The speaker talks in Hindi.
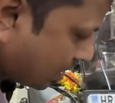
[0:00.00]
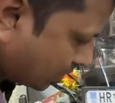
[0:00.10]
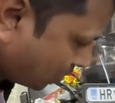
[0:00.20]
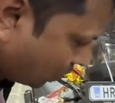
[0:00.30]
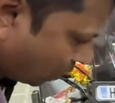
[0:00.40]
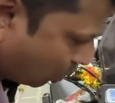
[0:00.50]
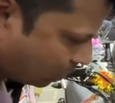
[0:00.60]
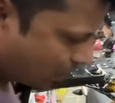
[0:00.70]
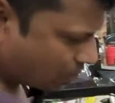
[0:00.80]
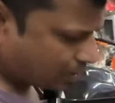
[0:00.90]
जो कि लुक
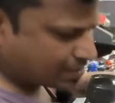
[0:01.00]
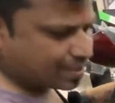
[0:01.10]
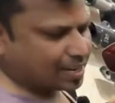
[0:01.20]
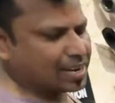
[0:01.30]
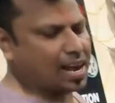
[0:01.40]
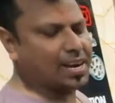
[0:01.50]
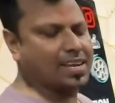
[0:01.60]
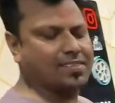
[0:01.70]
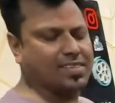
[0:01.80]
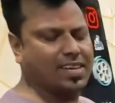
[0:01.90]
देखो किस तरीके की आ गई है
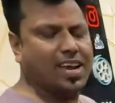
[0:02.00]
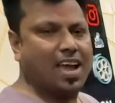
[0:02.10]
इसकी